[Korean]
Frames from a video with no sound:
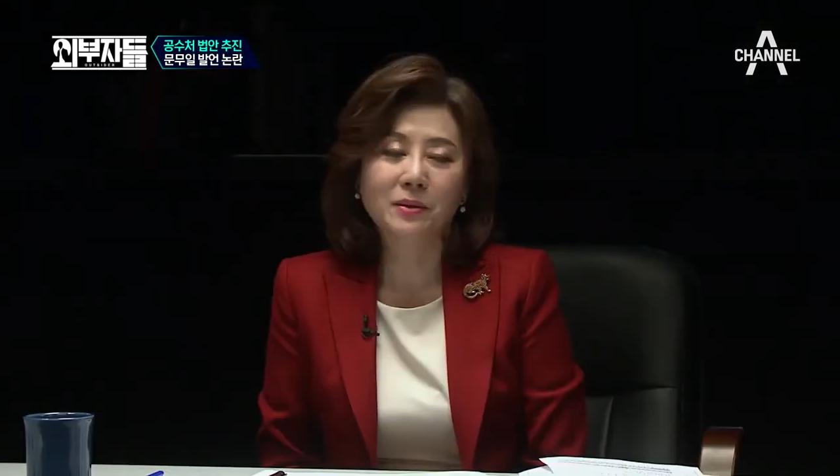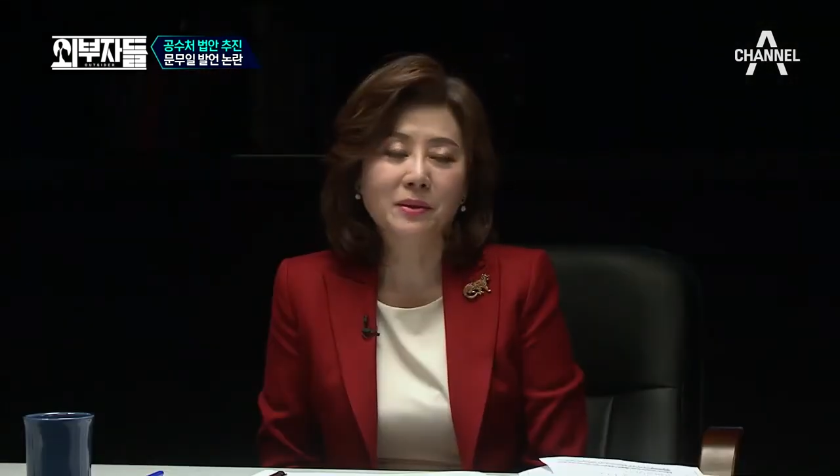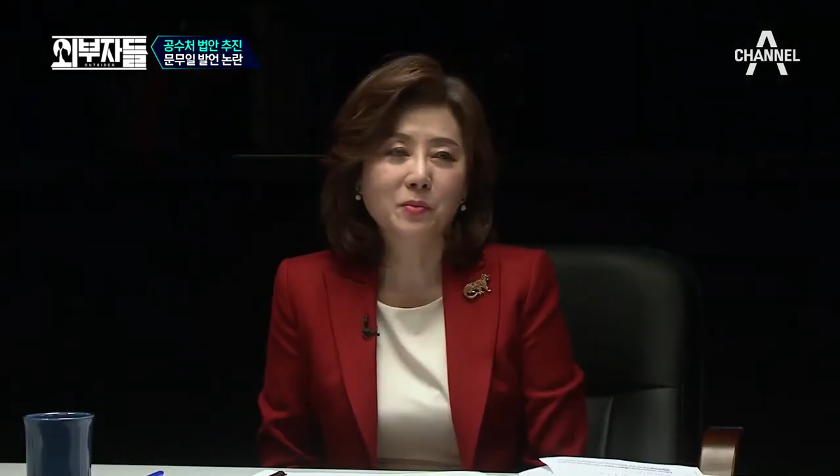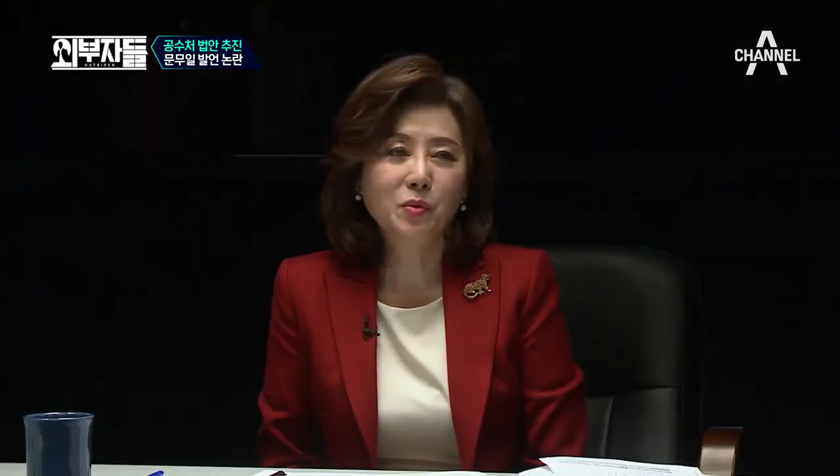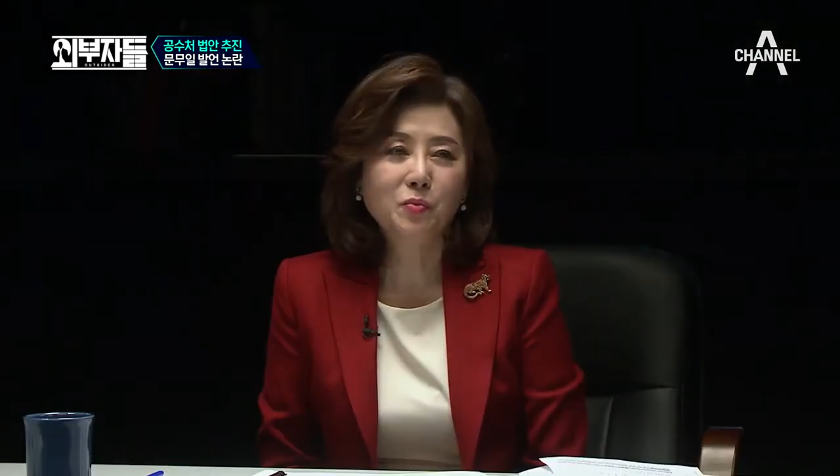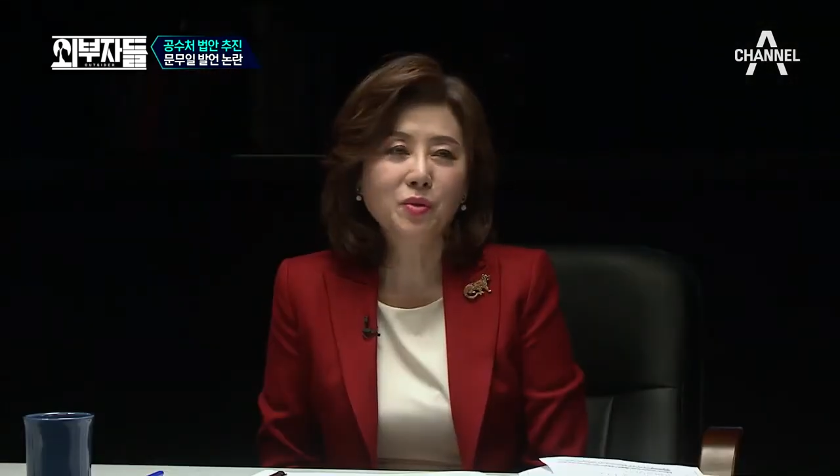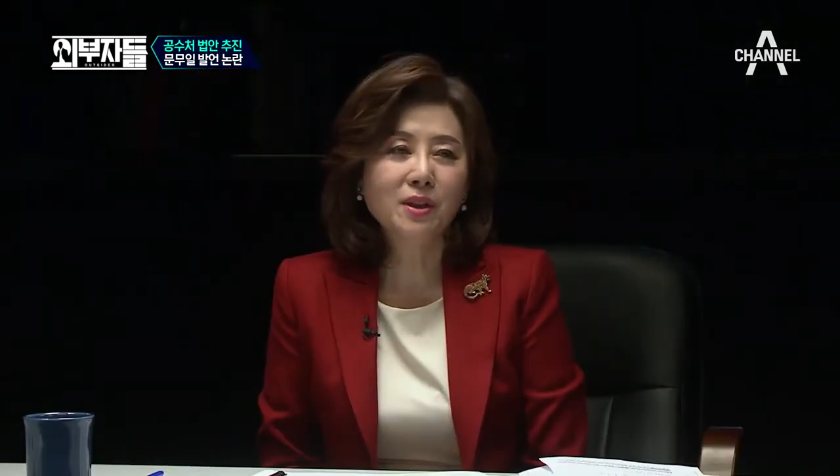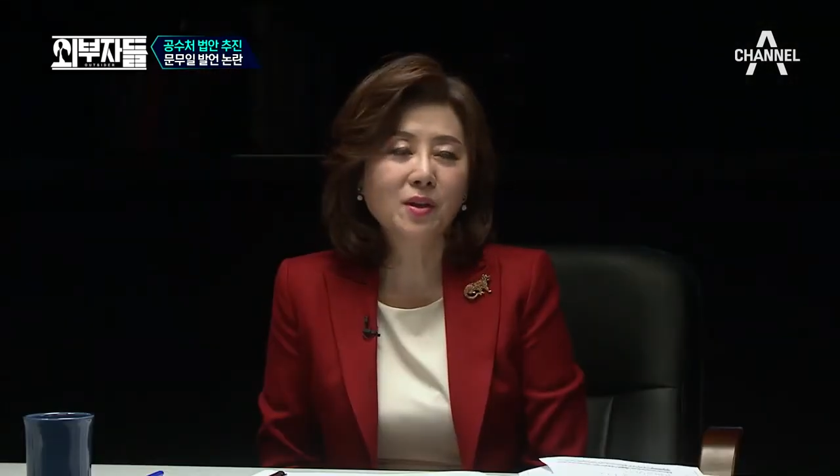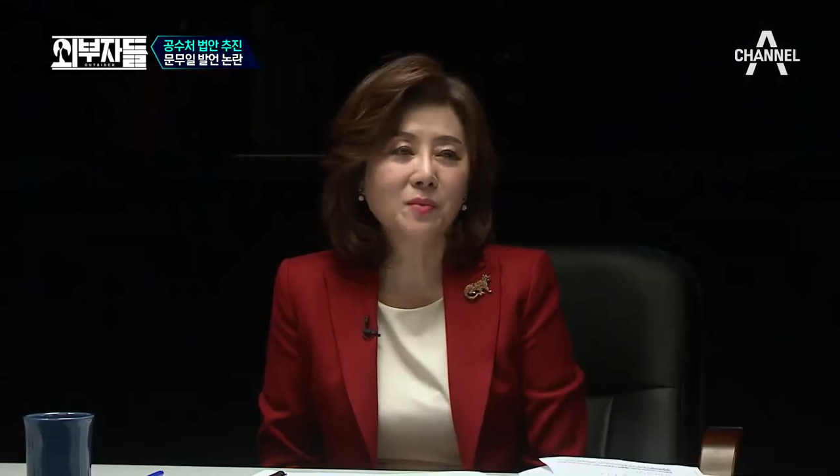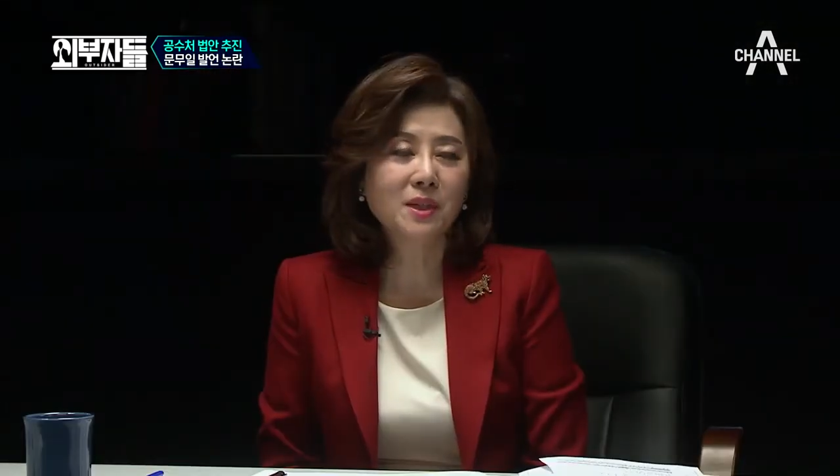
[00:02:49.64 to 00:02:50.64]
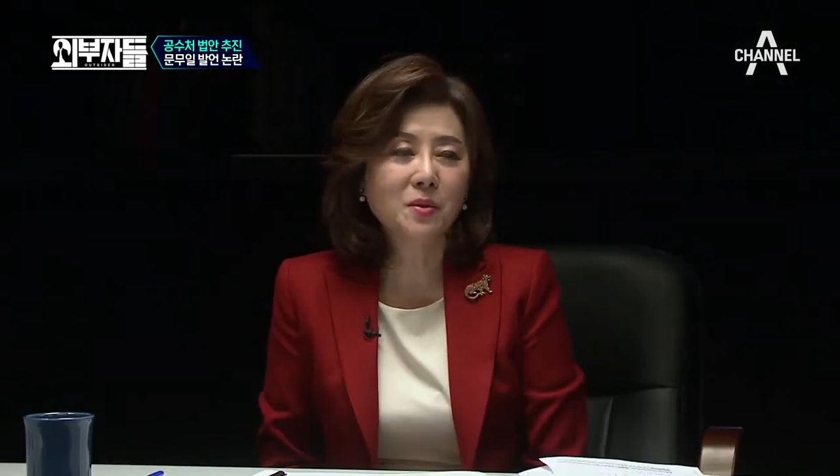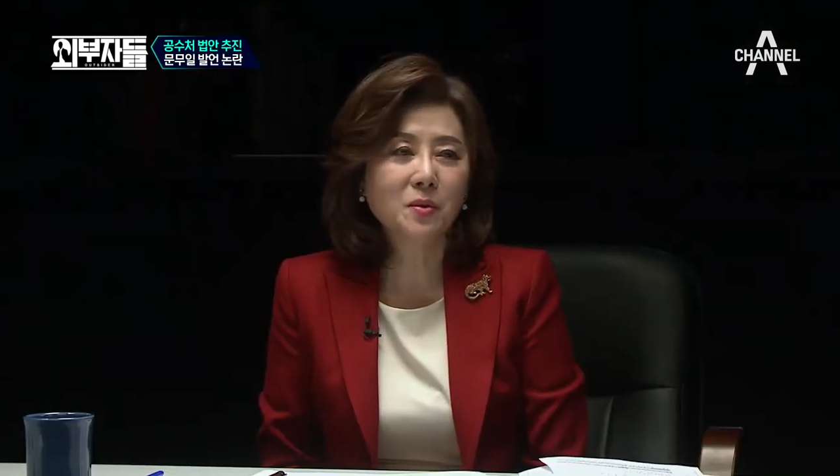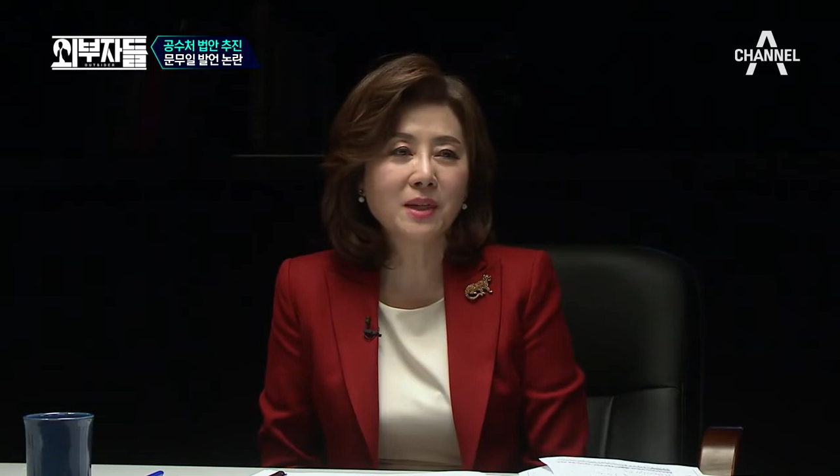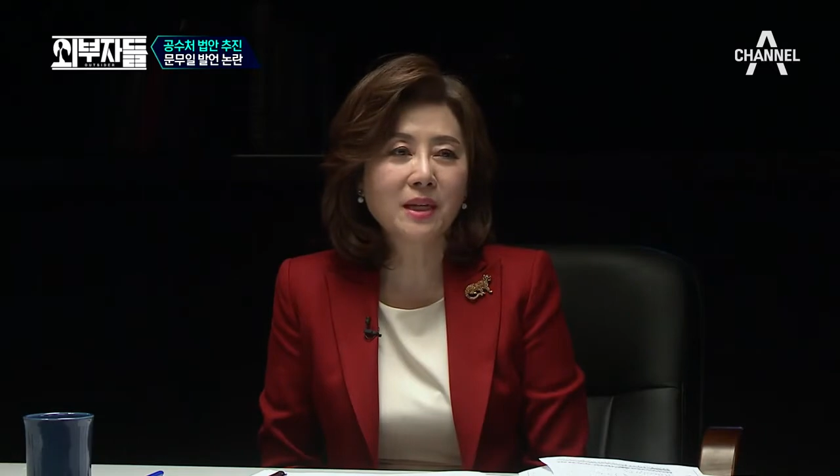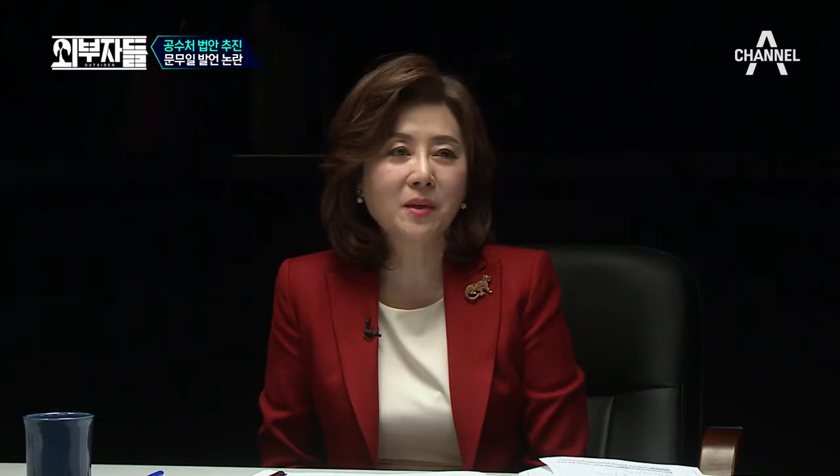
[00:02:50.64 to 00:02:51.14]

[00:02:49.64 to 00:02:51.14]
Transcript: 그 문무일 검찰총장